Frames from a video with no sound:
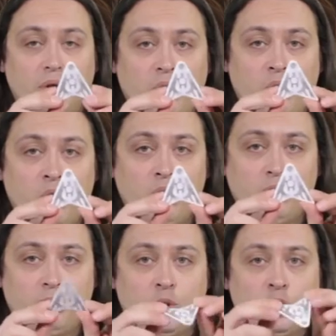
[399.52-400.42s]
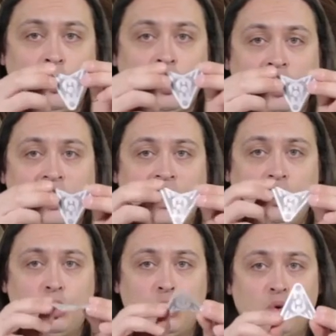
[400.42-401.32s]
le joueur qui a
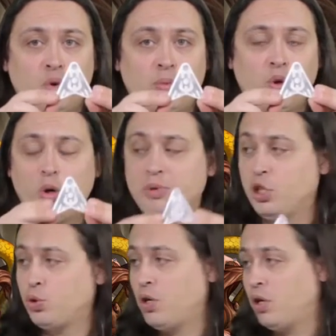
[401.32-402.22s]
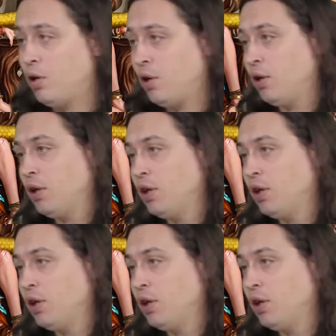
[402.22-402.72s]
le jeton premier joueur,